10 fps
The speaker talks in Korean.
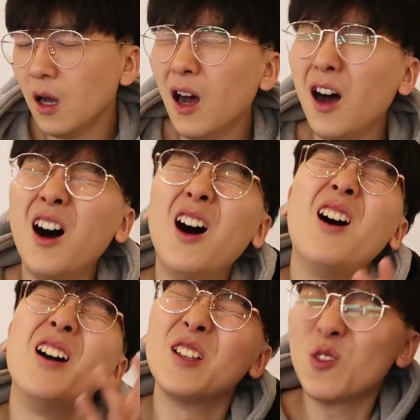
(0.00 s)

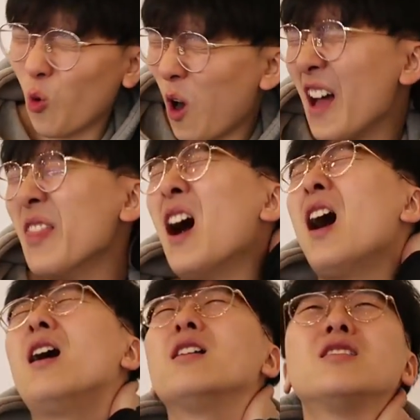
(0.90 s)
하이
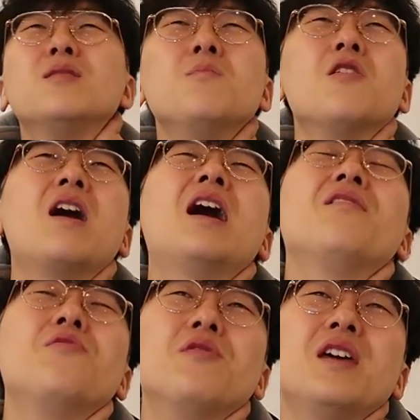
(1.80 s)
도하나
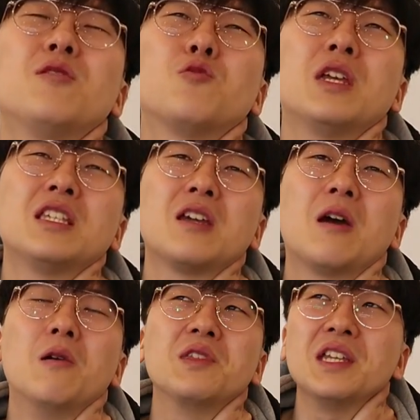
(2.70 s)
진명아 너네 도대체
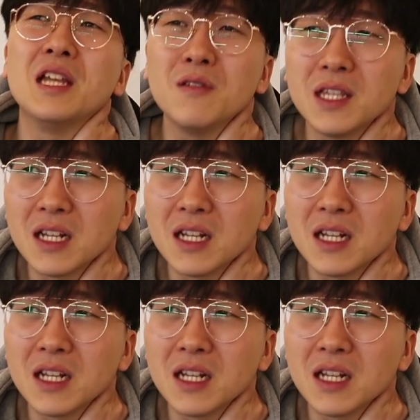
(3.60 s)
언제 나올